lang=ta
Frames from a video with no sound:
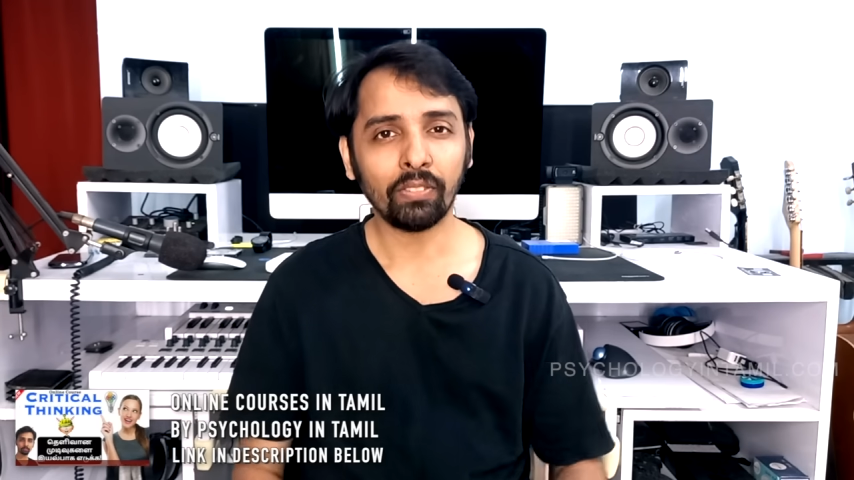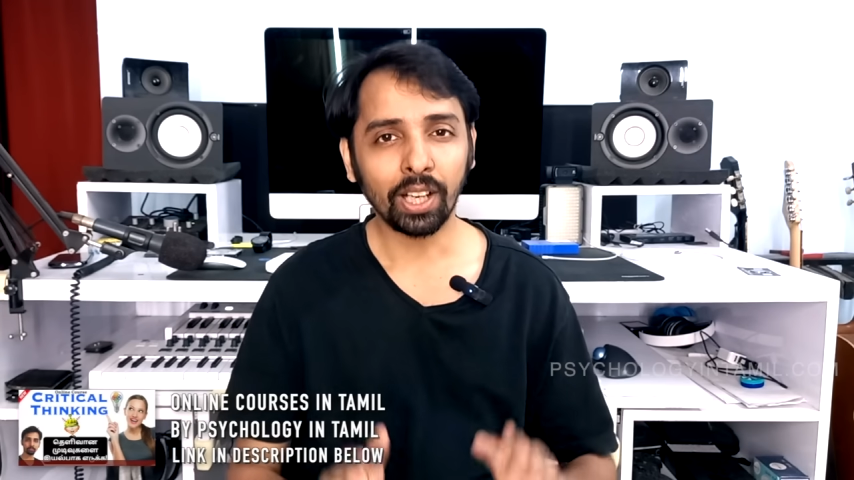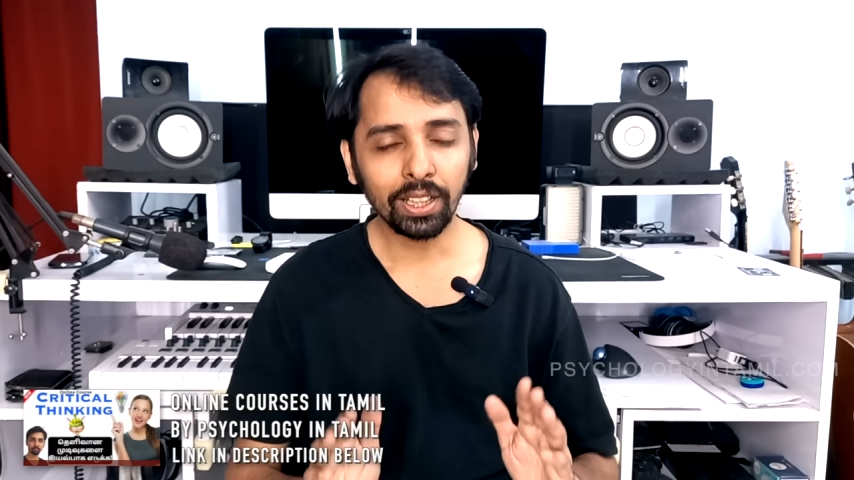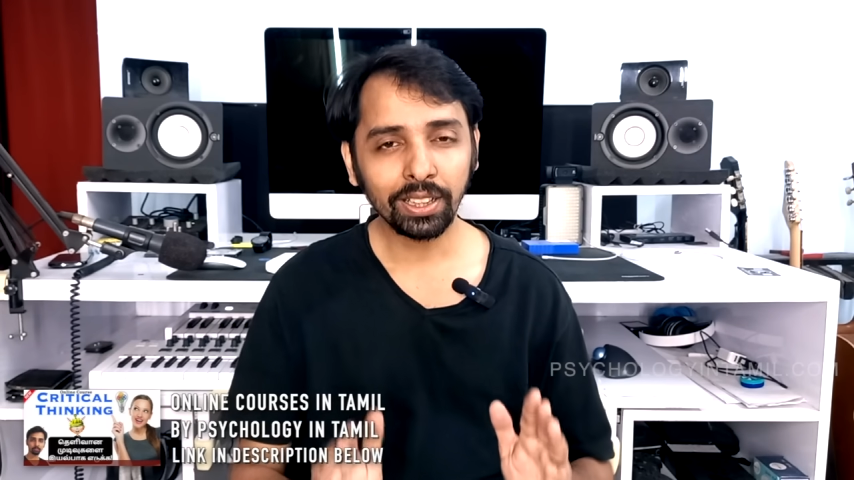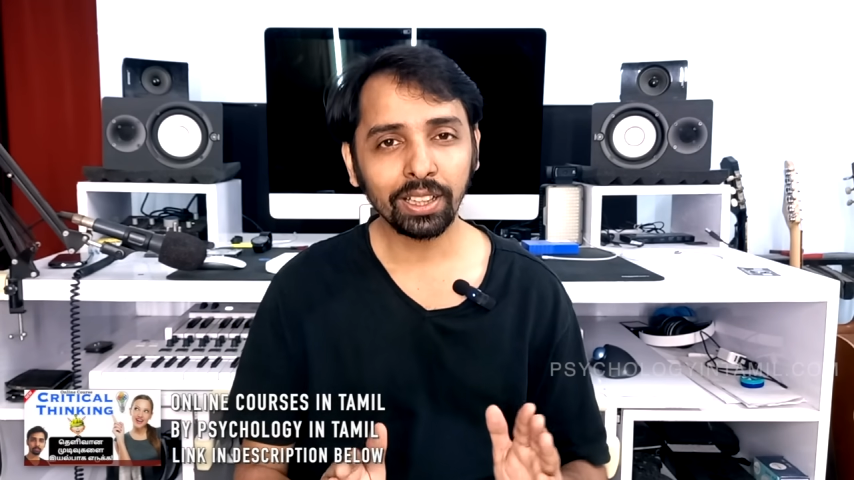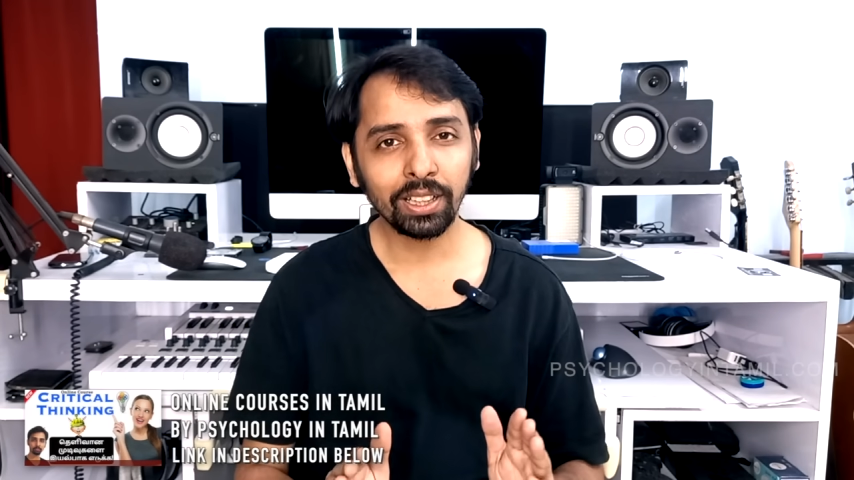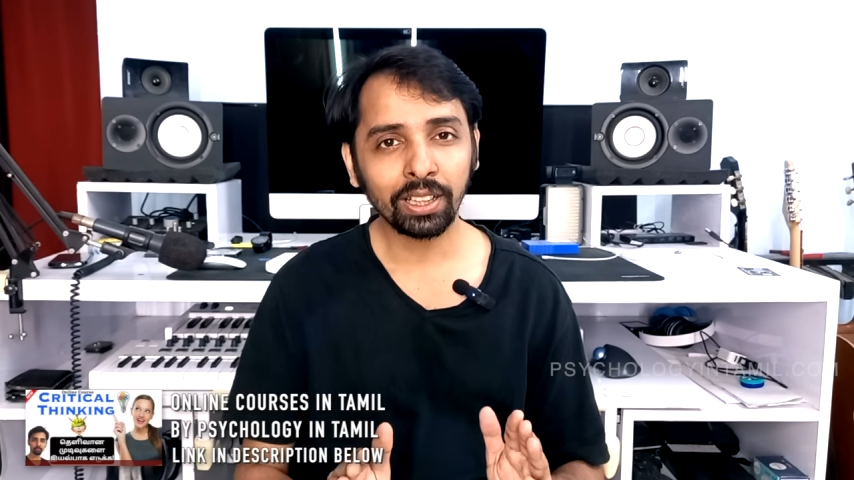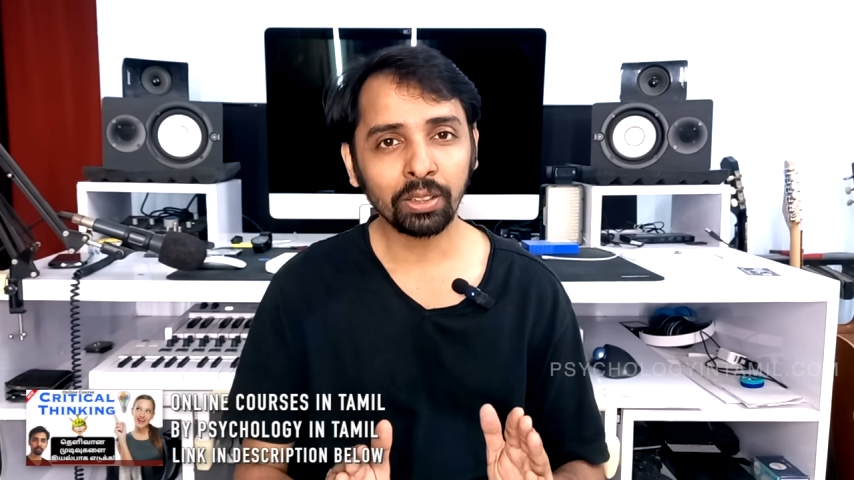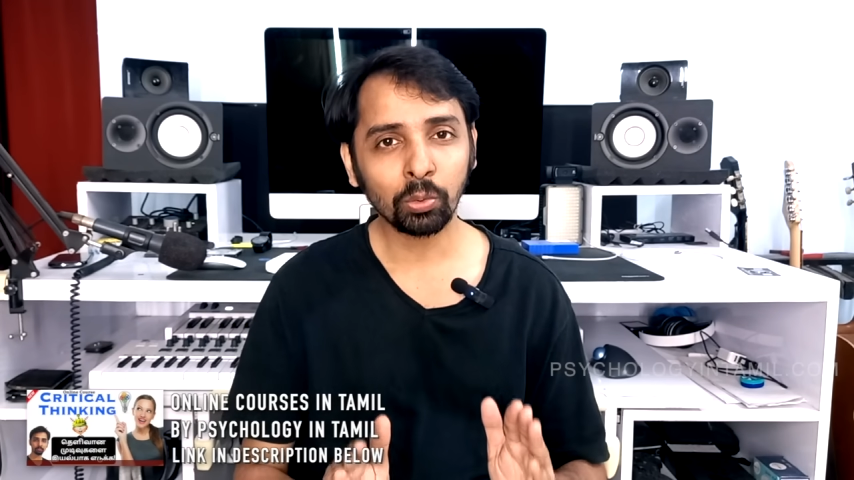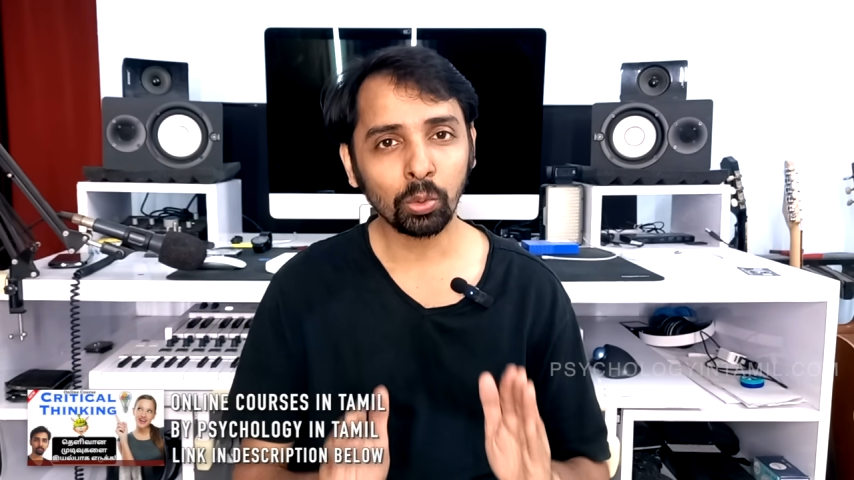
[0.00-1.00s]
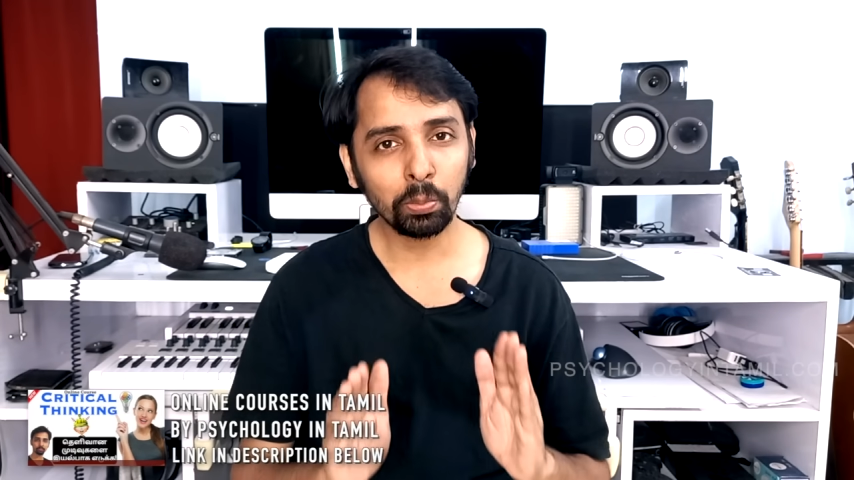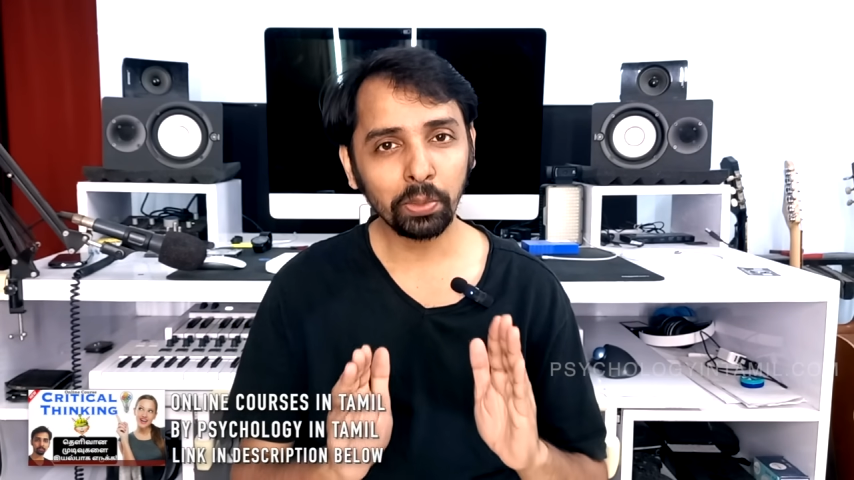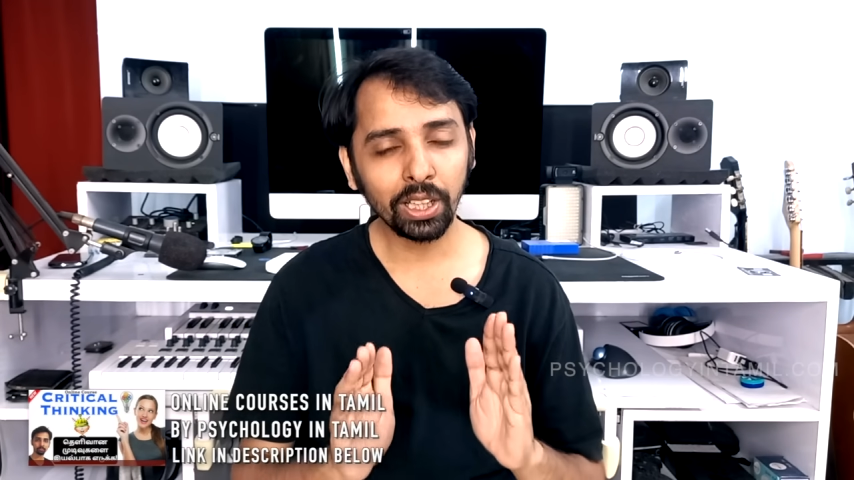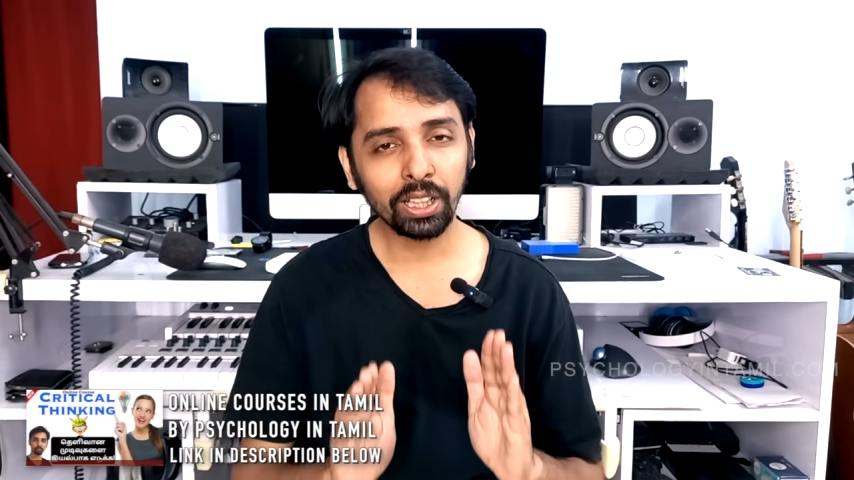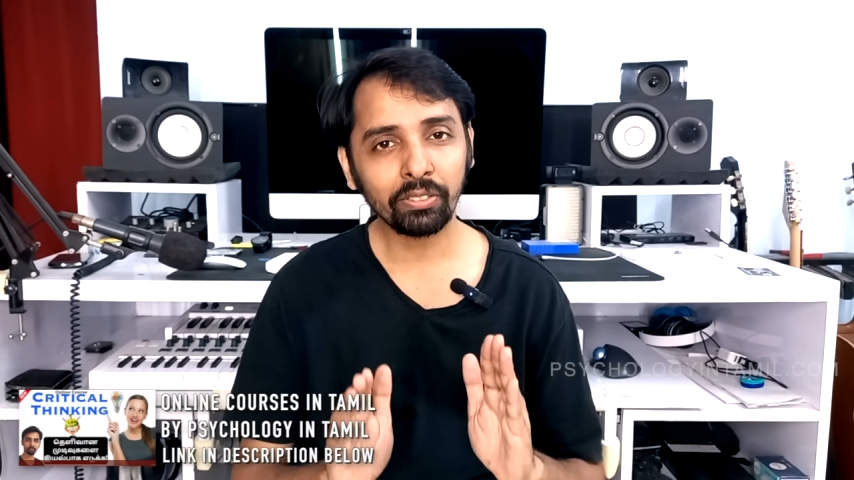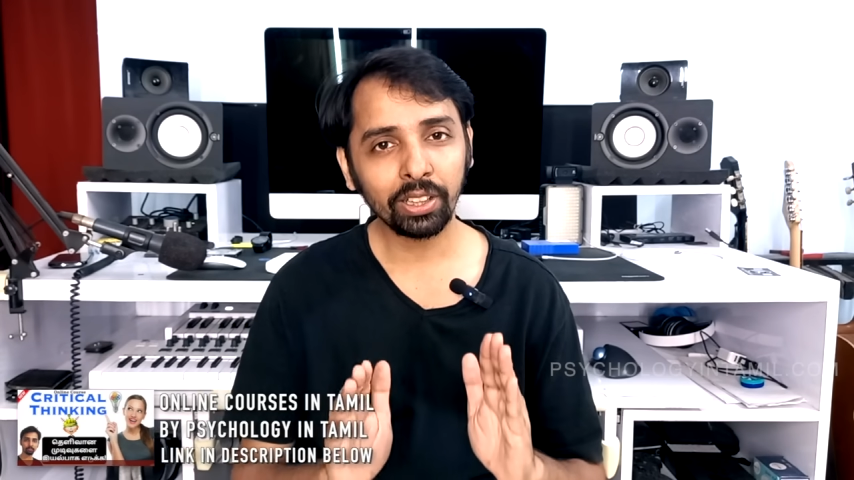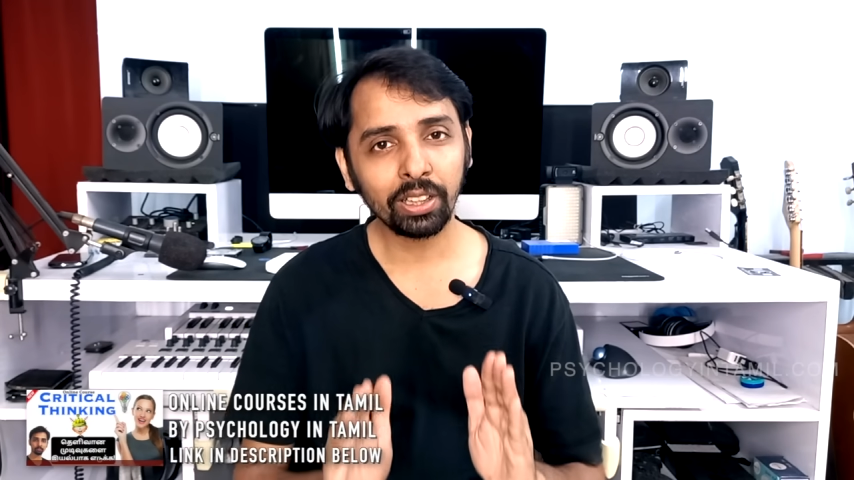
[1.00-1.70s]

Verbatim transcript: வாழ்க்கையில் உண்மையாகவே